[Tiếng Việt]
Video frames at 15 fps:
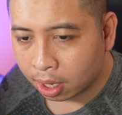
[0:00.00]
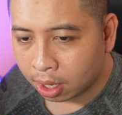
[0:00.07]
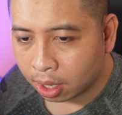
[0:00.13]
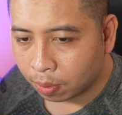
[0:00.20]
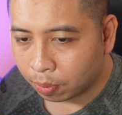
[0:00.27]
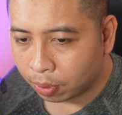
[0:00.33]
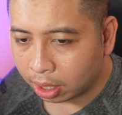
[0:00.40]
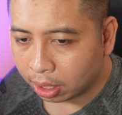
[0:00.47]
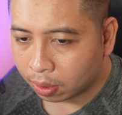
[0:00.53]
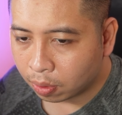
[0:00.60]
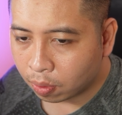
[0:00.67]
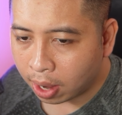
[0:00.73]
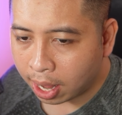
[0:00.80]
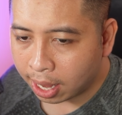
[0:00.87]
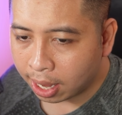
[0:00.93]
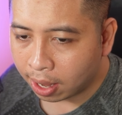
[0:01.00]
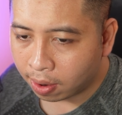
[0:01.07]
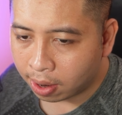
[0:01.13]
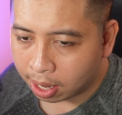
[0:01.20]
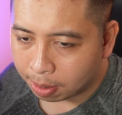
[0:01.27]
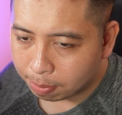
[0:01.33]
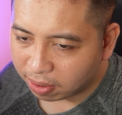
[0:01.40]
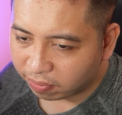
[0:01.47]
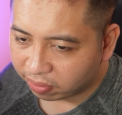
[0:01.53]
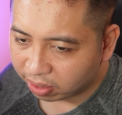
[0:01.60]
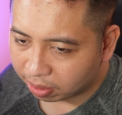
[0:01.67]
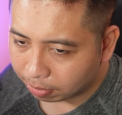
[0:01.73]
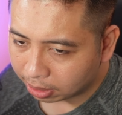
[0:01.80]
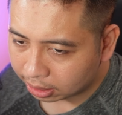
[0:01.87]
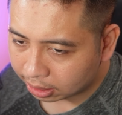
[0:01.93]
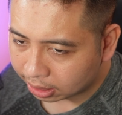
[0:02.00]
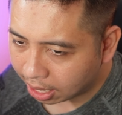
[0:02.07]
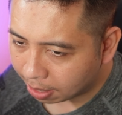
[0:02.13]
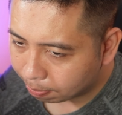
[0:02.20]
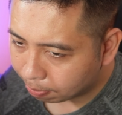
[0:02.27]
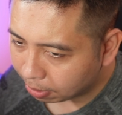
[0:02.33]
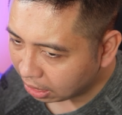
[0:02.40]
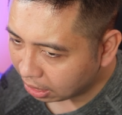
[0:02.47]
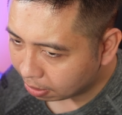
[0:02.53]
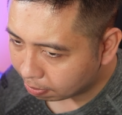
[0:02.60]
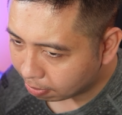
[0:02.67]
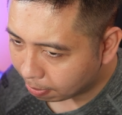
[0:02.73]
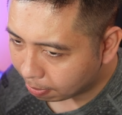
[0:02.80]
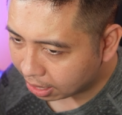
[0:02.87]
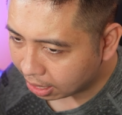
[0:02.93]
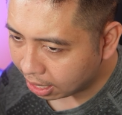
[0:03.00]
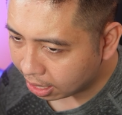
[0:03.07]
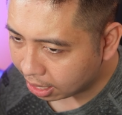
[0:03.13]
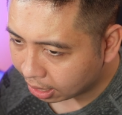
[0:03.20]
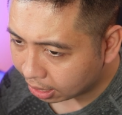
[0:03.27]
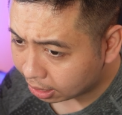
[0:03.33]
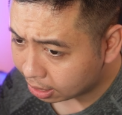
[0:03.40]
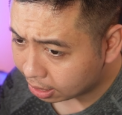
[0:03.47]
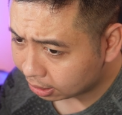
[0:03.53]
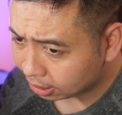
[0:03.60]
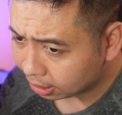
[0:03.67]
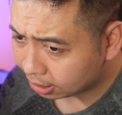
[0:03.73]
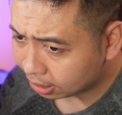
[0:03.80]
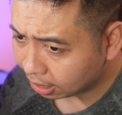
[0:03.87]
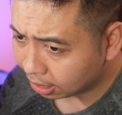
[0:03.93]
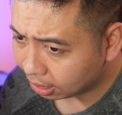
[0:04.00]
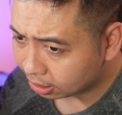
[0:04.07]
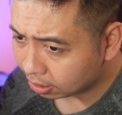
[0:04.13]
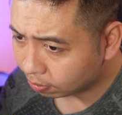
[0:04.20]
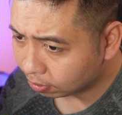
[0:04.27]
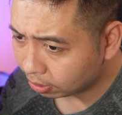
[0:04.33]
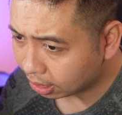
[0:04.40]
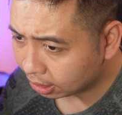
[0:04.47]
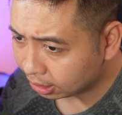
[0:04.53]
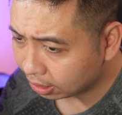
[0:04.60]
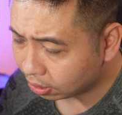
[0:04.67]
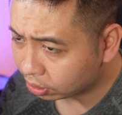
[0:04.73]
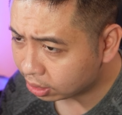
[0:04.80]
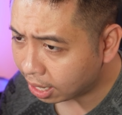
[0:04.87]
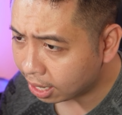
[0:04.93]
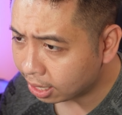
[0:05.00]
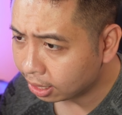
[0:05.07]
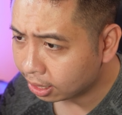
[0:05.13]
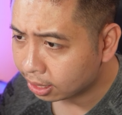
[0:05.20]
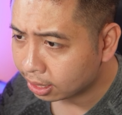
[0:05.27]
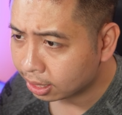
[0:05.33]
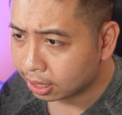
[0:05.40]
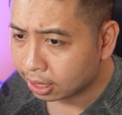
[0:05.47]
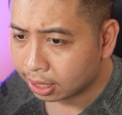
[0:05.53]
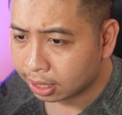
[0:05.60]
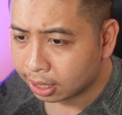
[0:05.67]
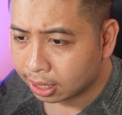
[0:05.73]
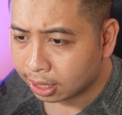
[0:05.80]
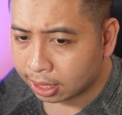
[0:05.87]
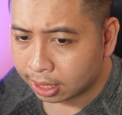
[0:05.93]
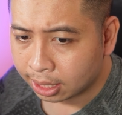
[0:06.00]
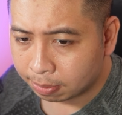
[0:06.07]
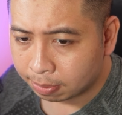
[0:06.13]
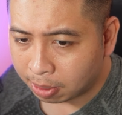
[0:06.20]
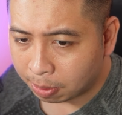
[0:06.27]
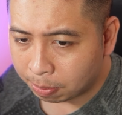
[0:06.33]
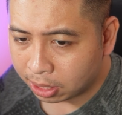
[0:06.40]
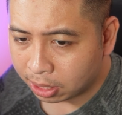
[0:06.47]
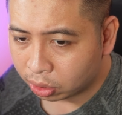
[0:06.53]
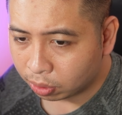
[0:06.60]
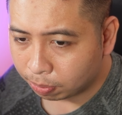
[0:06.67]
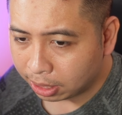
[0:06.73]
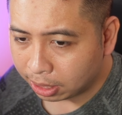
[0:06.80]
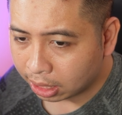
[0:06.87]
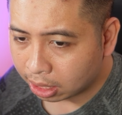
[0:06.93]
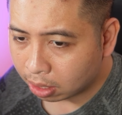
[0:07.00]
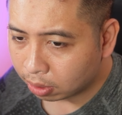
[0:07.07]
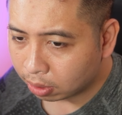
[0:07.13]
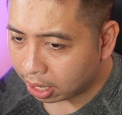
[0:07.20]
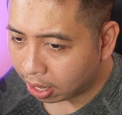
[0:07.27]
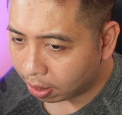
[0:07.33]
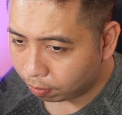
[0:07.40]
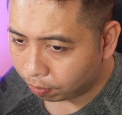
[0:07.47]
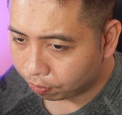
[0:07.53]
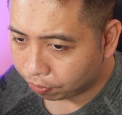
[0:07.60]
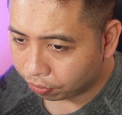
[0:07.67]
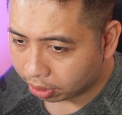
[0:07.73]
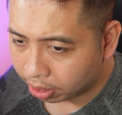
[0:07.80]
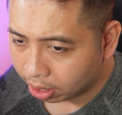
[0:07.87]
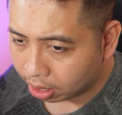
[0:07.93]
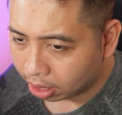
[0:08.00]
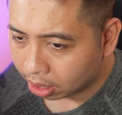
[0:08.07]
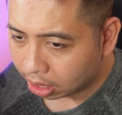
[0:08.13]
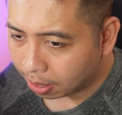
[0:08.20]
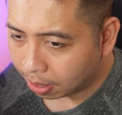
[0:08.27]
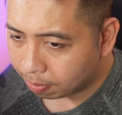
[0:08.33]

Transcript: Nguyễn Đình Khoa hỏi là bàn phím mình xài pin mà bật lên nghe tiếng xì xì giống như cái gì đó cháy mà mở chỗ pin thì không thấy nóng tầm